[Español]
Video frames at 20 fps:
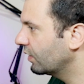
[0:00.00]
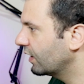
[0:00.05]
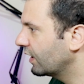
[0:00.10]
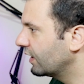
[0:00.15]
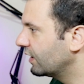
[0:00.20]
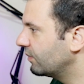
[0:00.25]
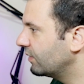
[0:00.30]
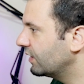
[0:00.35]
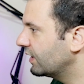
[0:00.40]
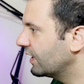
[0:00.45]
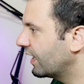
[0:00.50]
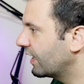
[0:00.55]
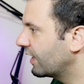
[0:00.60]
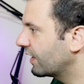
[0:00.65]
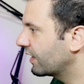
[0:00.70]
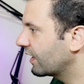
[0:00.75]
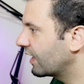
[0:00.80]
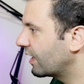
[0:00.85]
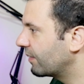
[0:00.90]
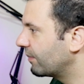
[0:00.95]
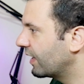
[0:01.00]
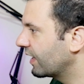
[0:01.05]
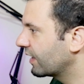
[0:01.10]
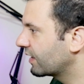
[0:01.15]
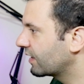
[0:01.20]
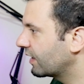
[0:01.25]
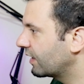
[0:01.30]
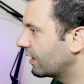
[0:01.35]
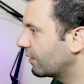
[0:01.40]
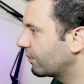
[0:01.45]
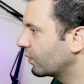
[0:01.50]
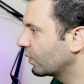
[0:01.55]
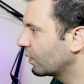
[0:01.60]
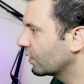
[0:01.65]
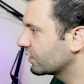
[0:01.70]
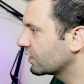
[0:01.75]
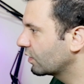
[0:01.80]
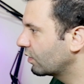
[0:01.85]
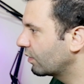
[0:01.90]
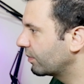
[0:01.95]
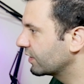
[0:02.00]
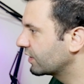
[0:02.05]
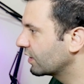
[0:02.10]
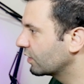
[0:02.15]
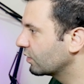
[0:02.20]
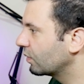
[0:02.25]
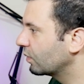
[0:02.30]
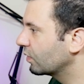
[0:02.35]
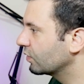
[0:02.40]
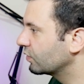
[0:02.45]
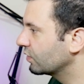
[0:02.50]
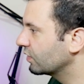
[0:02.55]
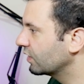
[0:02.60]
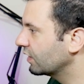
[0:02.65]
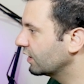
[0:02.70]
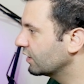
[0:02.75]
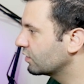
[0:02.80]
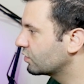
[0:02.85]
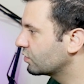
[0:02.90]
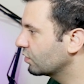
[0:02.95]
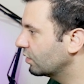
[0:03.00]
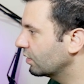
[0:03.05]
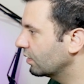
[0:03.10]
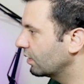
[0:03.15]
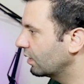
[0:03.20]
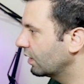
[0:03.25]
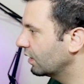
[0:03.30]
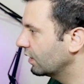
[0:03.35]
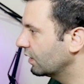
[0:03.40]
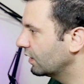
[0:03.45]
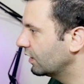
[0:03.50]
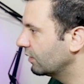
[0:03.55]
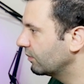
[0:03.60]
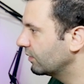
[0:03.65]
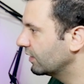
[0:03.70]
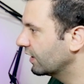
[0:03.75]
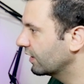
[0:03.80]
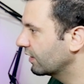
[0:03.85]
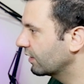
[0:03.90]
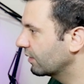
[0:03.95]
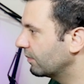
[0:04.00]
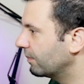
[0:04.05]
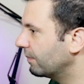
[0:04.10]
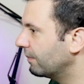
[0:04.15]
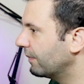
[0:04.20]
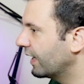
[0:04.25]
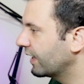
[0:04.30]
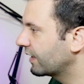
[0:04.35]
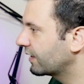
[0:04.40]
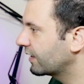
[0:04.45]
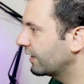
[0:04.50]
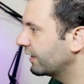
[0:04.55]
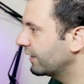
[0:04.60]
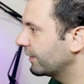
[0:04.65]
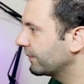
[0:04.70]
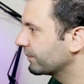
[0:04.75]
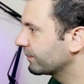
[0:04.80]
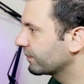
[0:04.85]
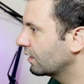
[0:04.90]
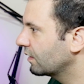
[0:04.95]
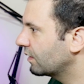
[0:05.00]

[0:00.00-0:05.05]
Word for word: Le voy a eliminar la máscara, puedo hacerlo apretando el botón derecho, e eliminar máscara.